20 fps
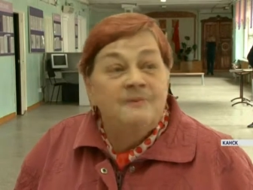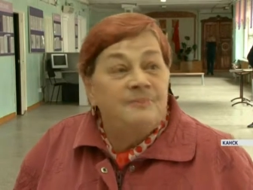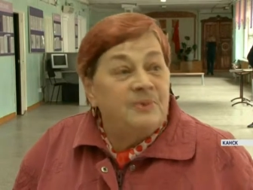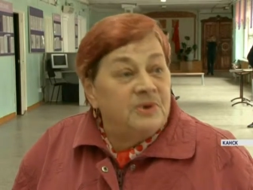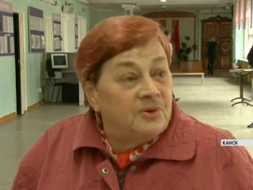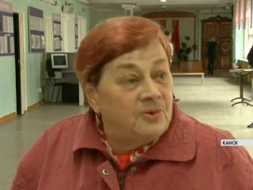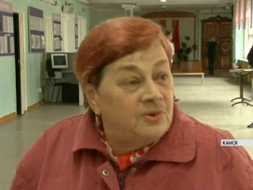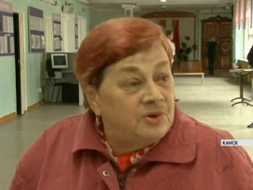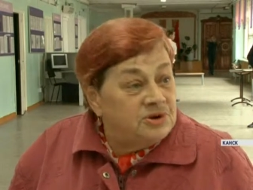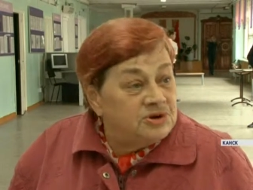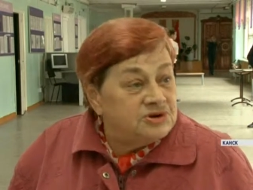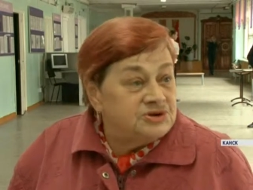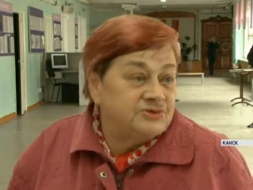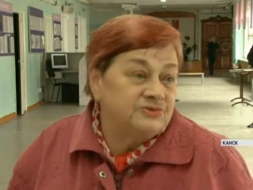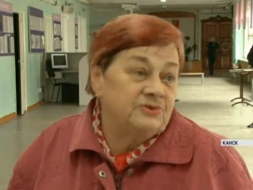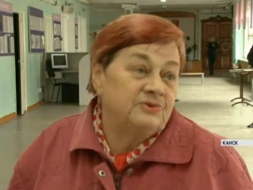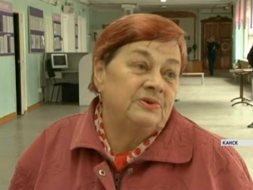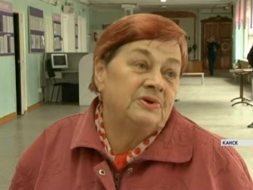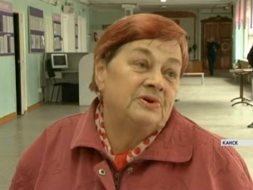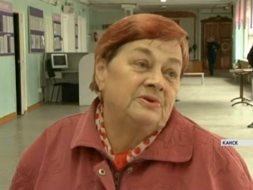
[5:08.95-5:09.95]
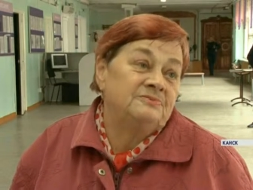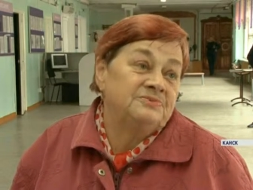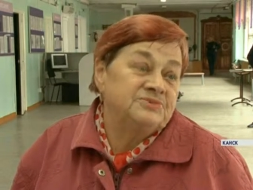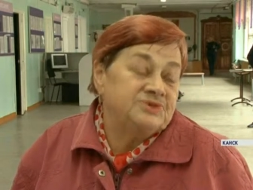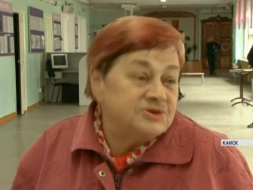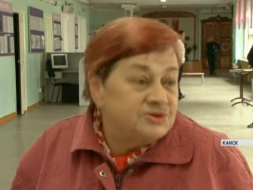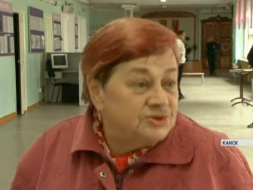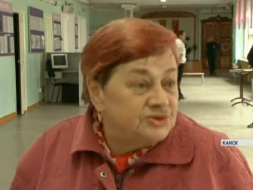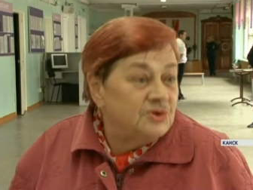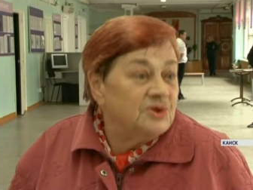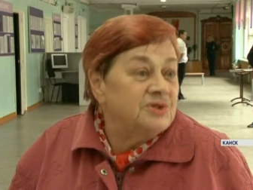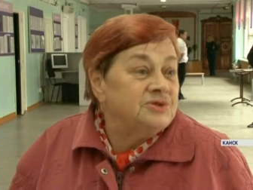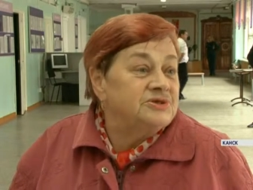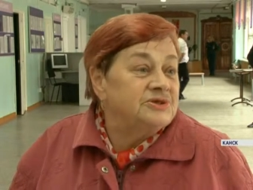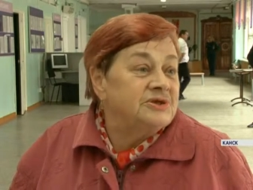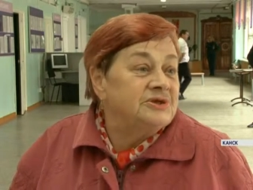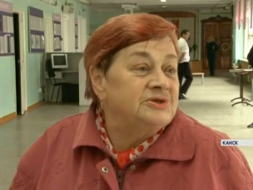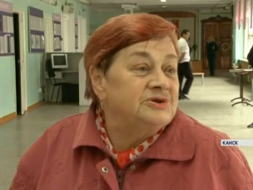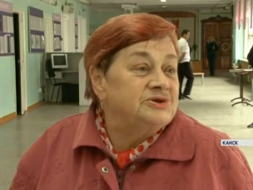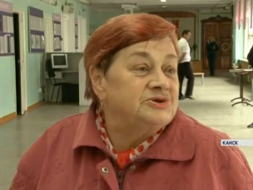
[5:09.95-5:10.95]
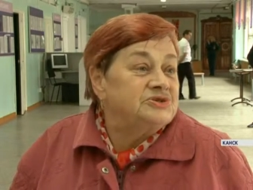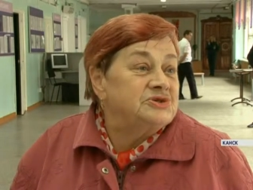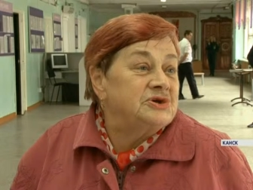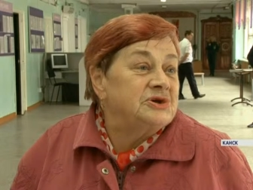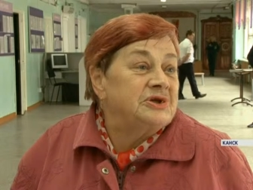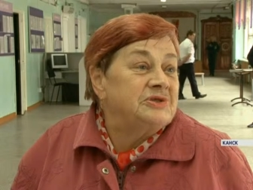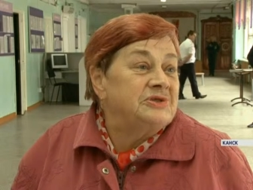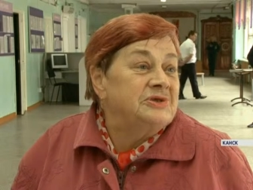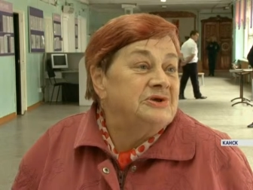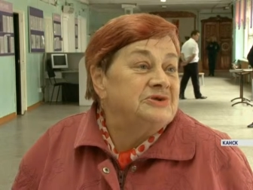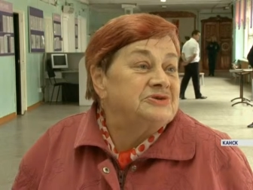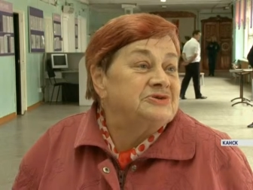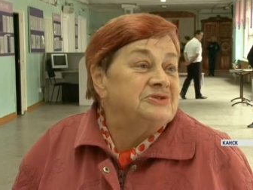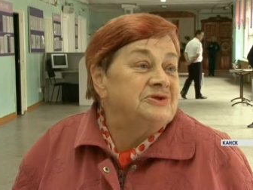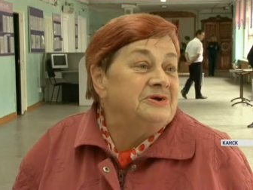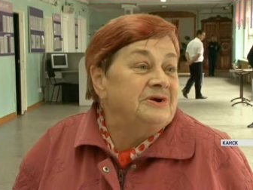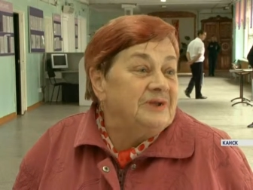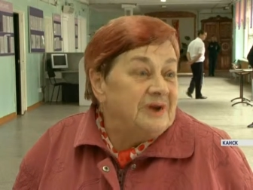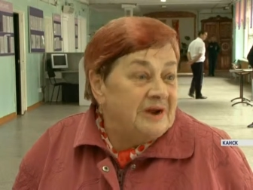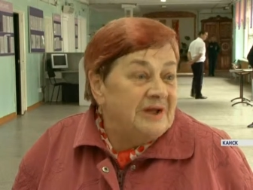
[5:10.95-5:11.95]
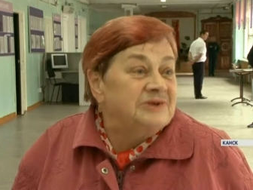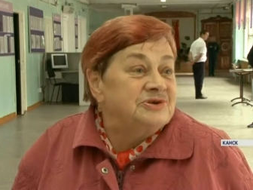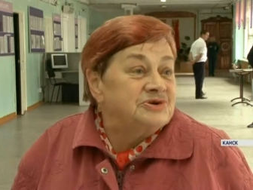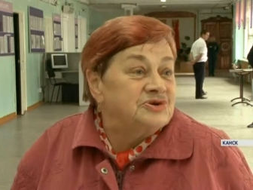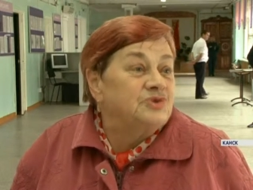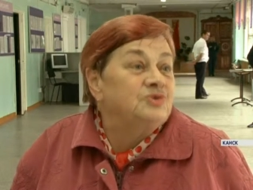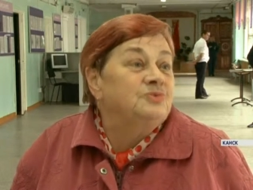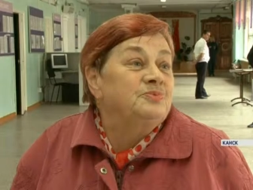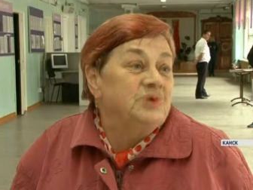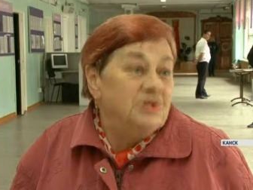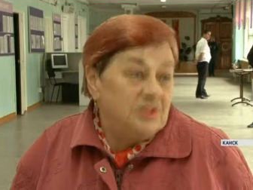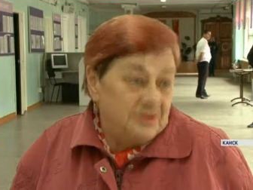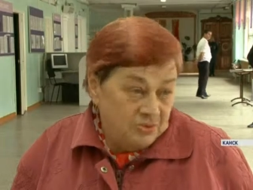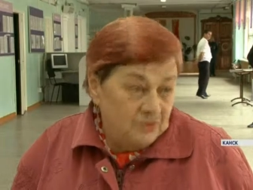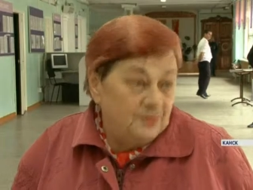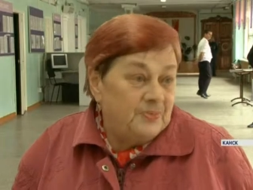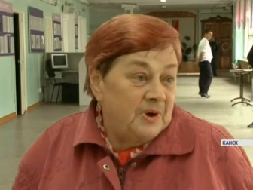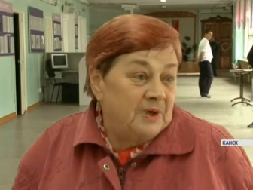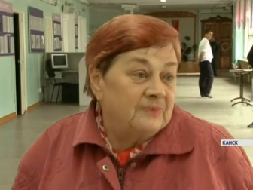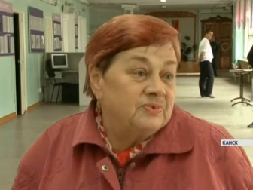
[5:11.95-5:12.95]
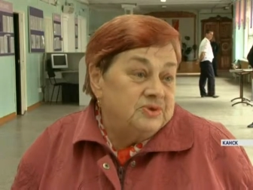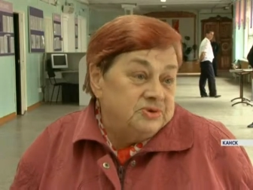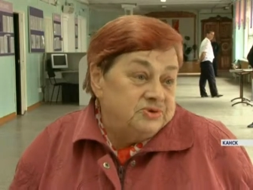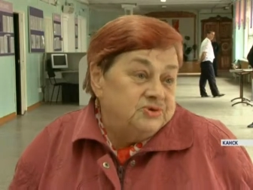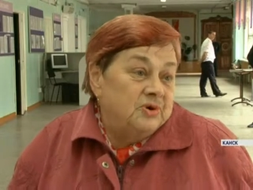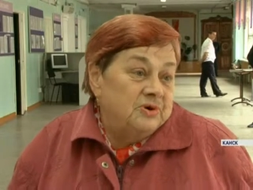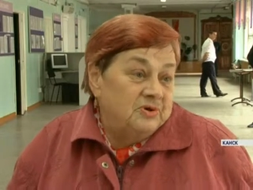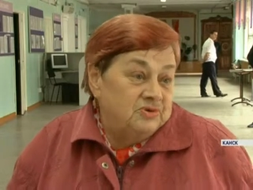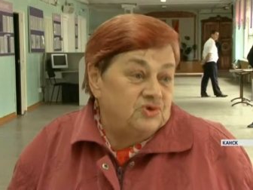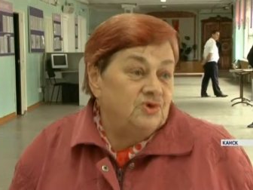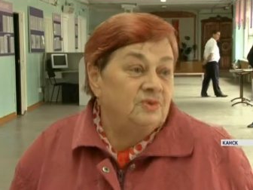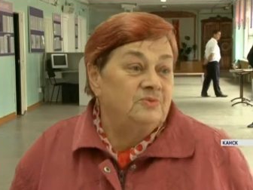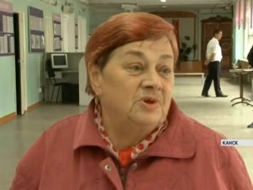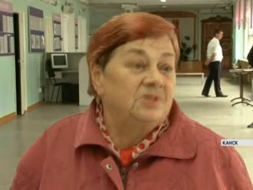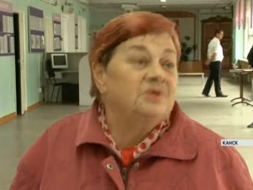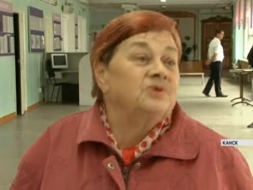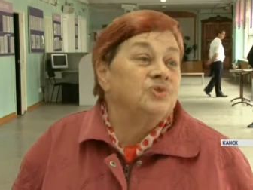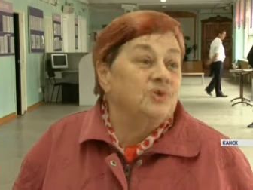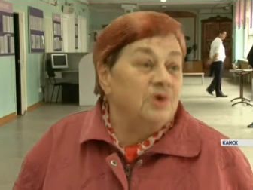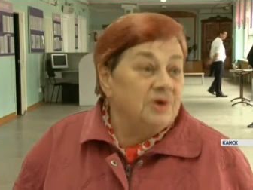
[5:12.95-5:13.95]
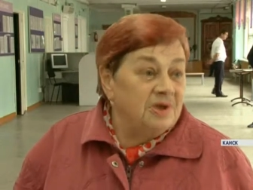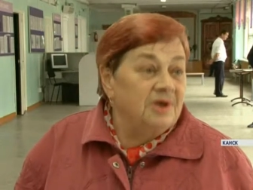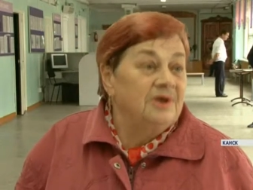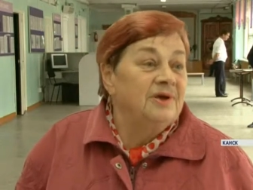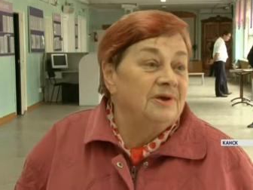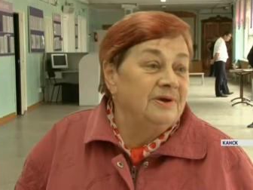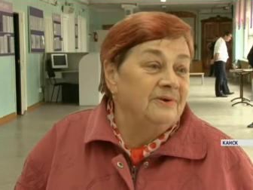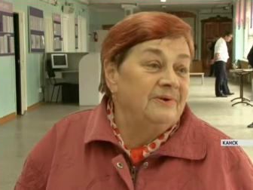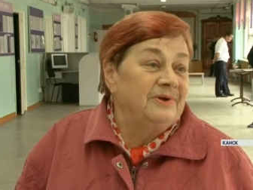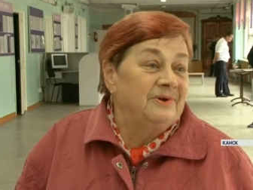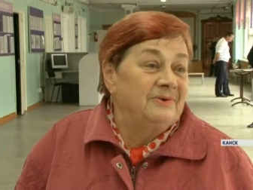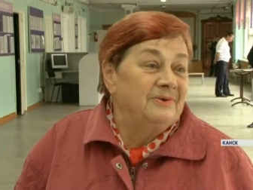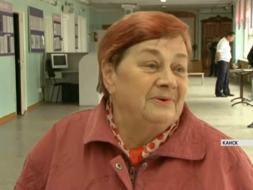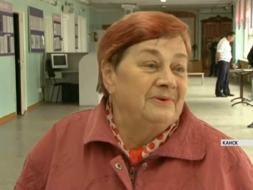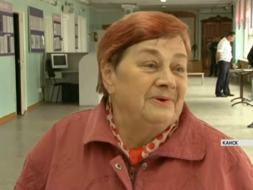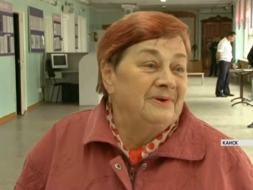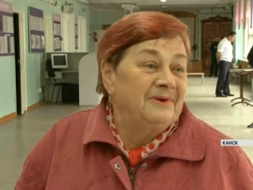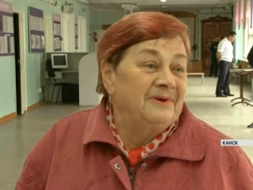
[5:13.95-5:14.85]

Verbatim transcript: Приходишь с выбором, за стол садишься, конечно. Раньше это было. Ну, правда, что было, то я и говорю.